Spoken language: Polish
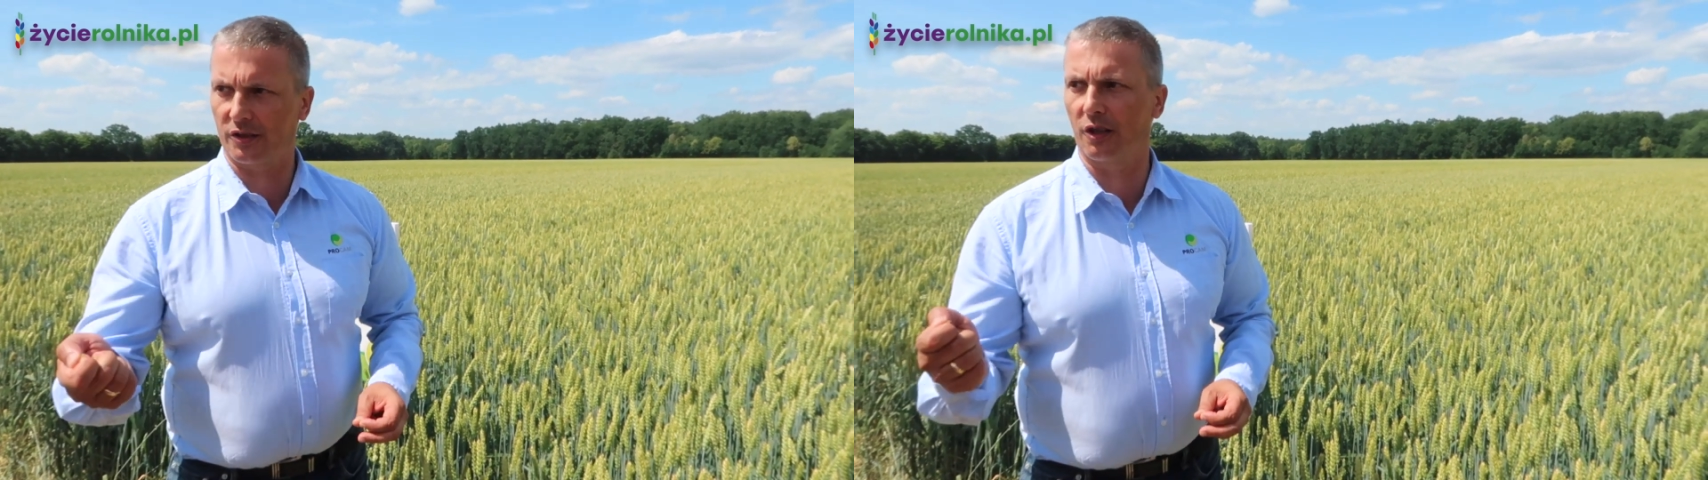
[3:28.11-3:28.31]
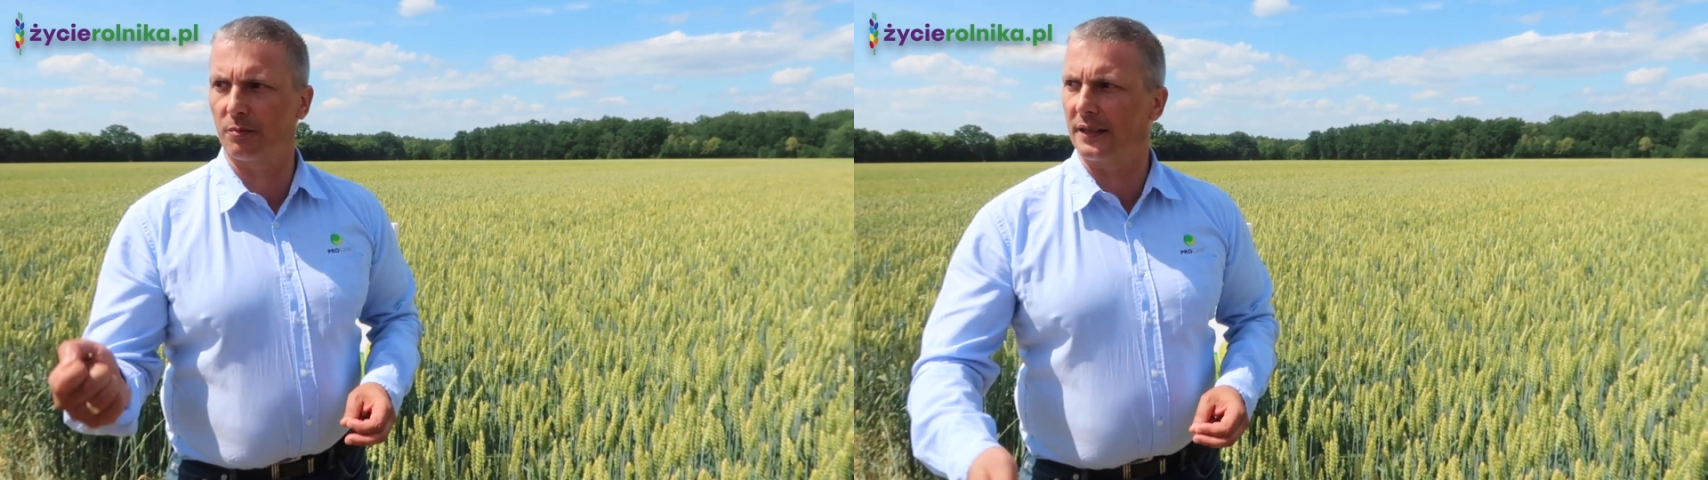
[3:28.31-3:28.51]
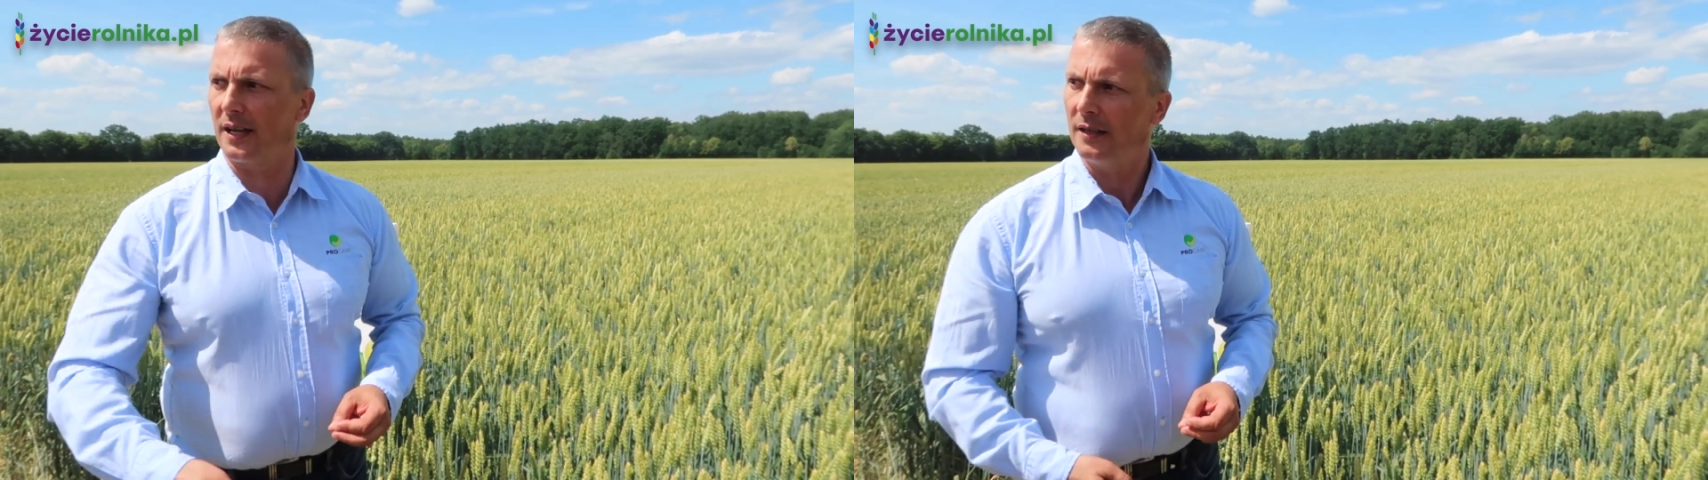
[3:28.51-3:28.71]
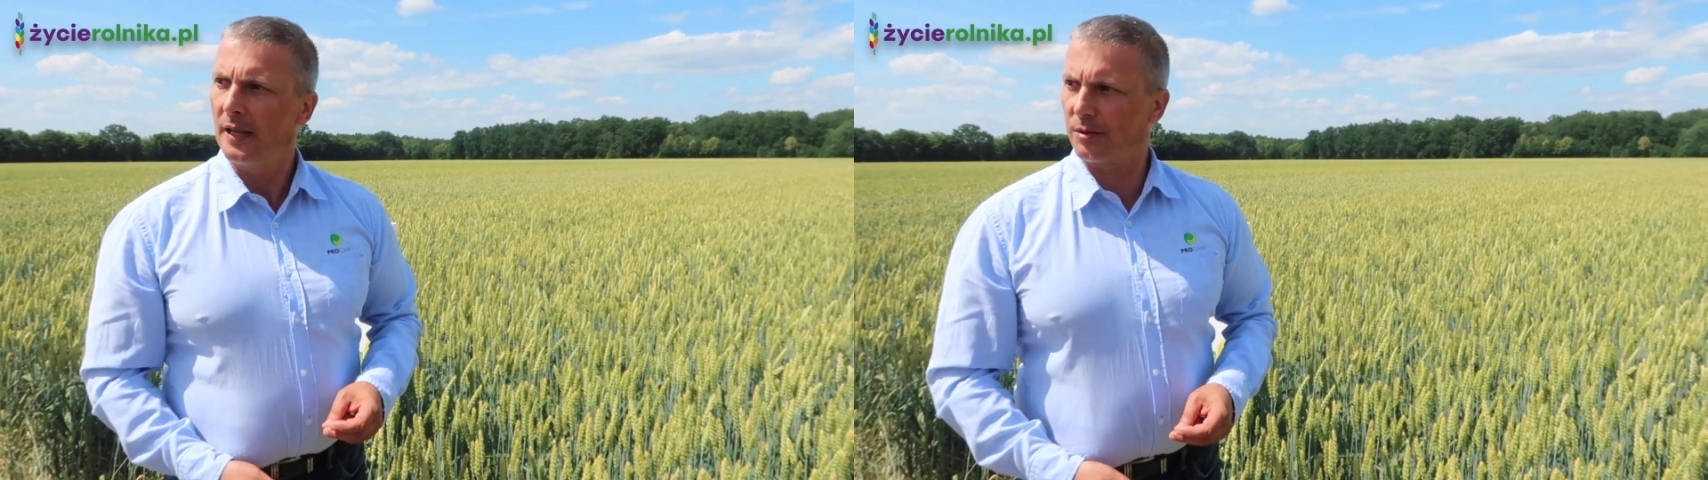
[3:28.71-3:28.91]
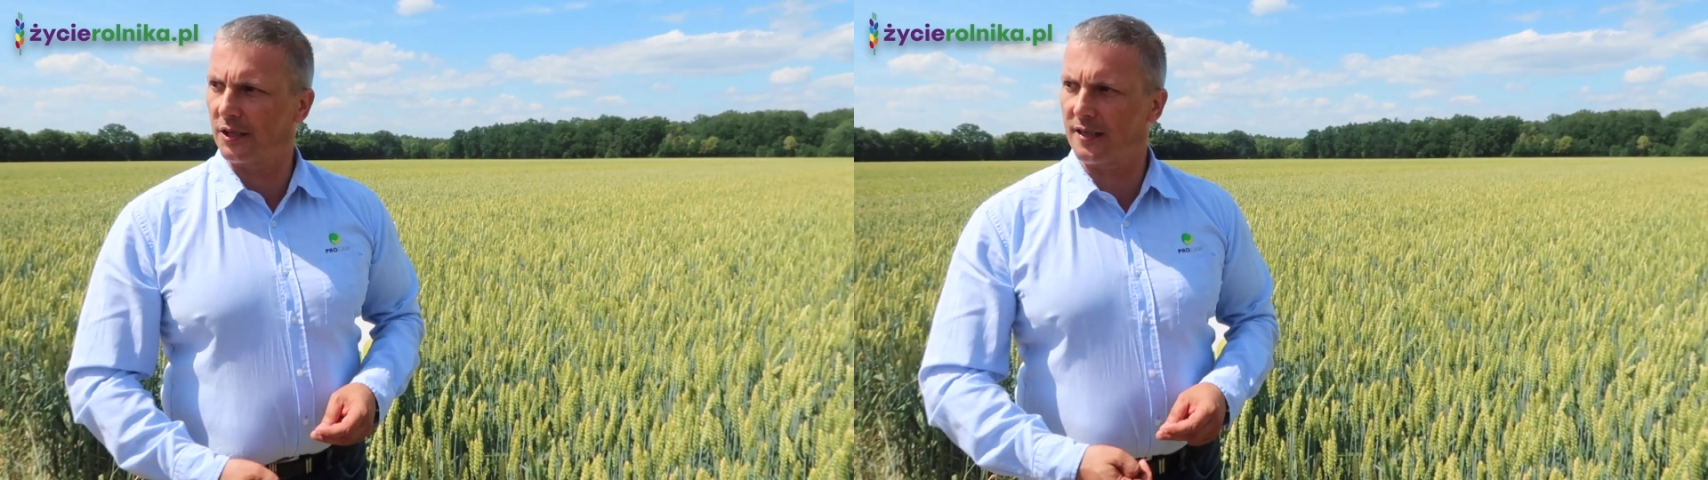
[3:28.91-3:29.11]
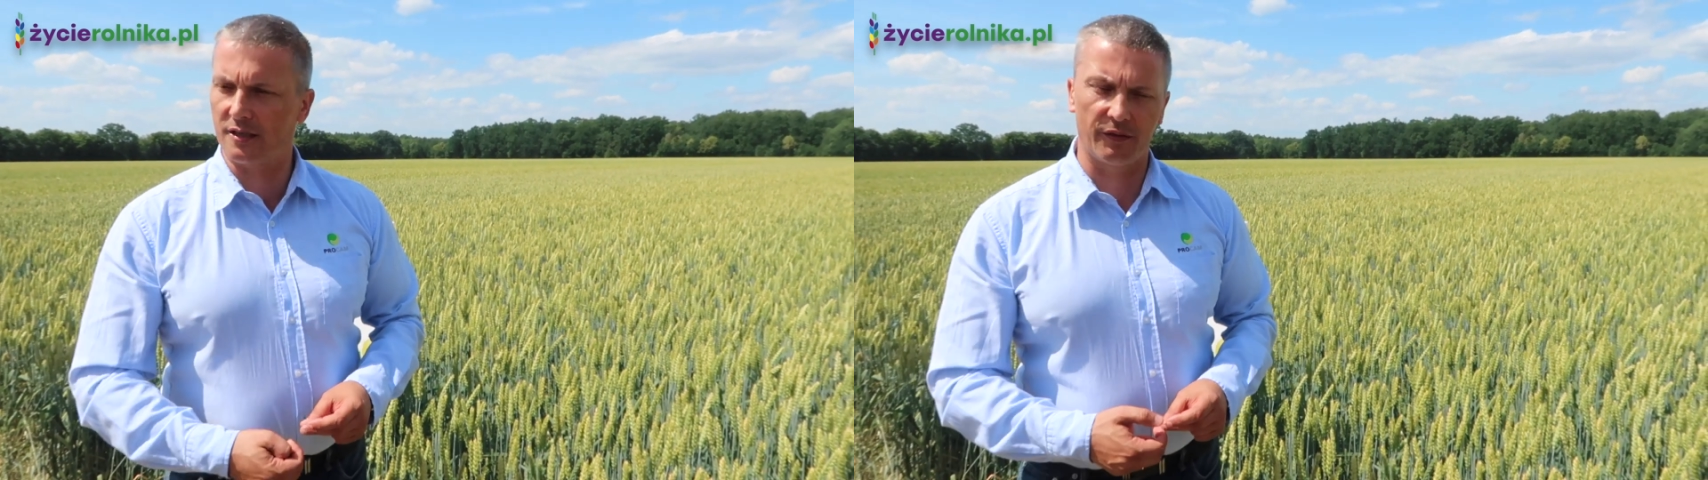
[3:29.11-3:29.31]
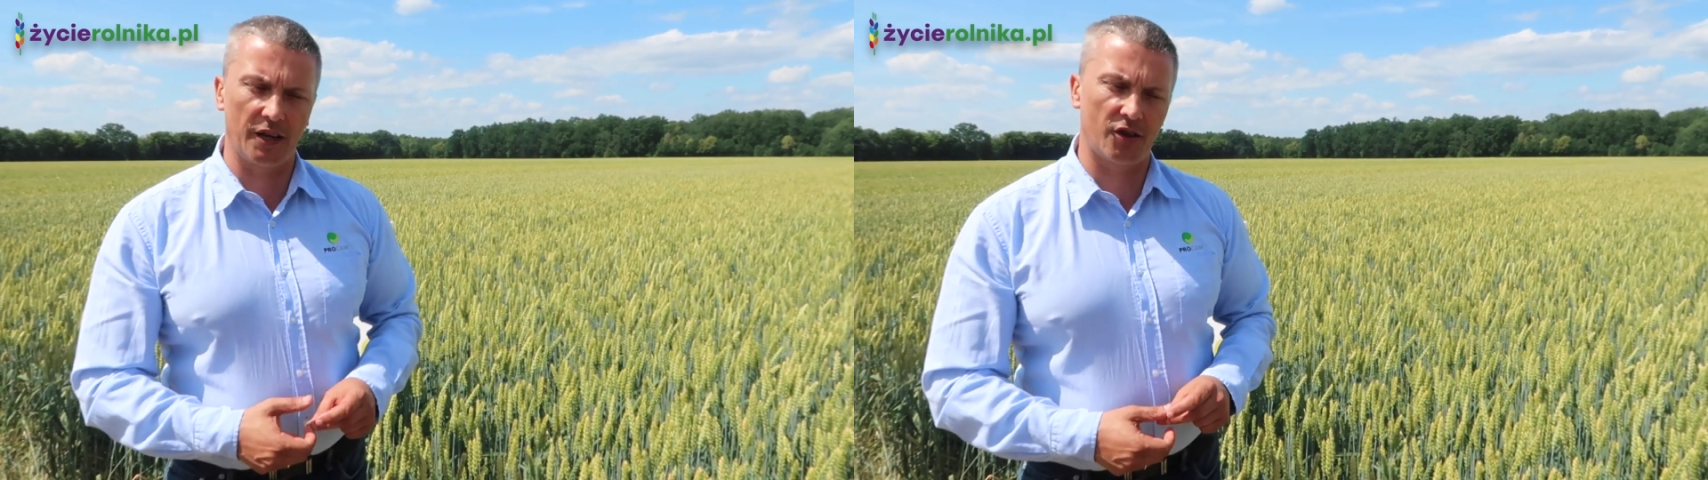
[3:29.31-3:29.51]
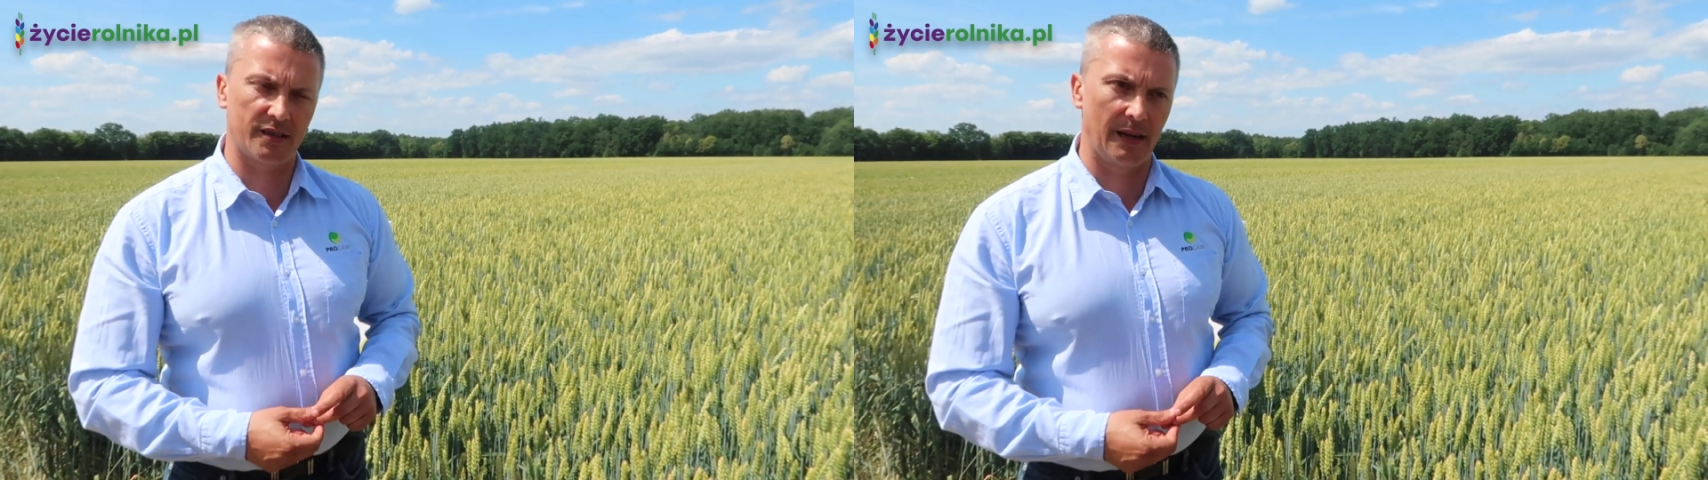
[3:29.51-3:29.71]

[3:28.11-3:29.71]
że ta odmiana przetestowała się